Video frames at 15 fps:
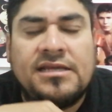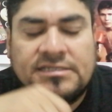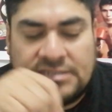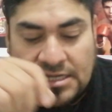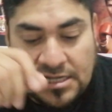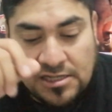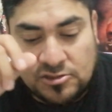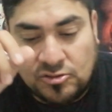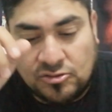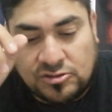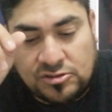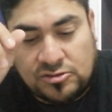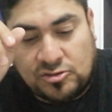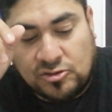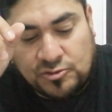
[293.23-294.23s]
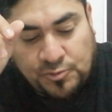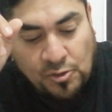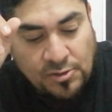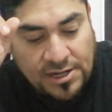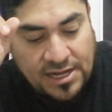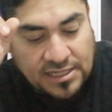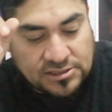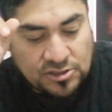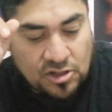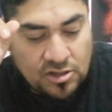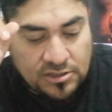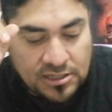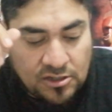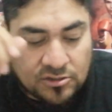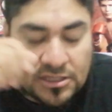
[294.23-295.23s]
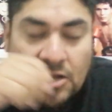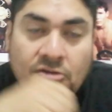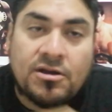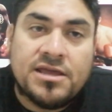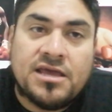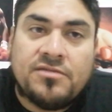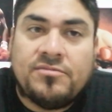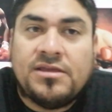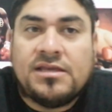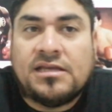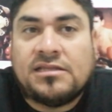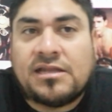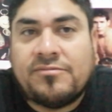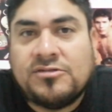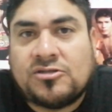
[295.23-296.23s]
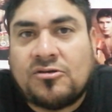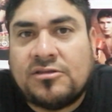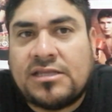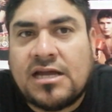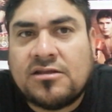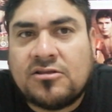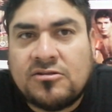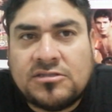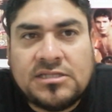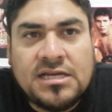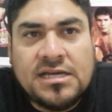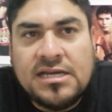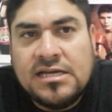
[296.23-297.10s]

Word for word: seguir sus, publicaciones, lo tengo ahí entre mis contactos,